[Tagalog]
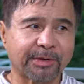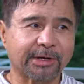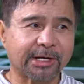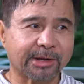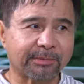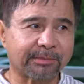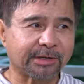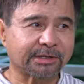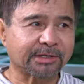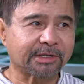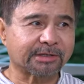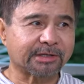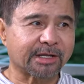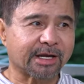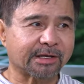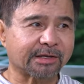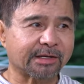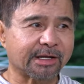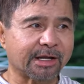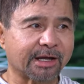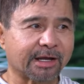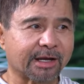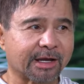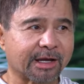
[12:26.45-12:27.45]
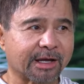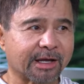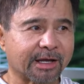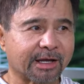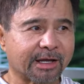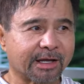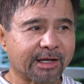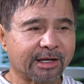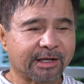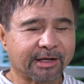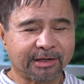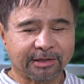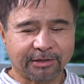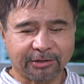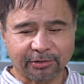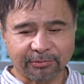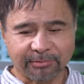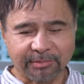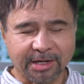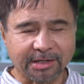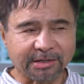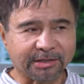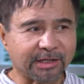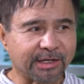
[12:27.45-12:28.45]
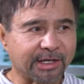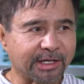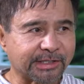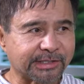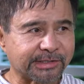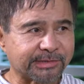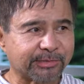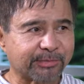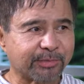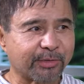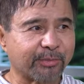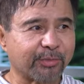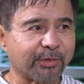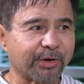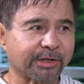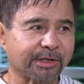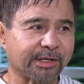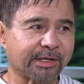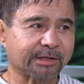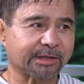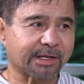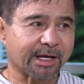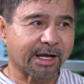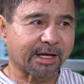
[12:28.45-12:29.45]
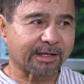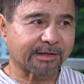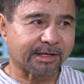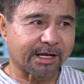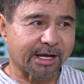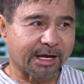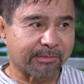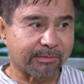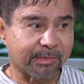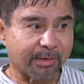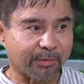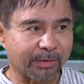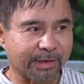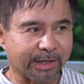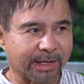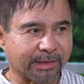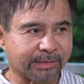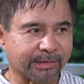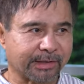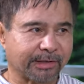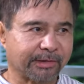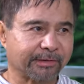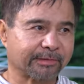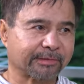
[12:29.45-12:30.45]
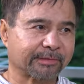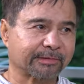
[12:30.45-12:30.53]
pag nag-vegetarian ka, mm-hmm yung maintenance mo po pwedeng dahan-dahang mawala sa'yo.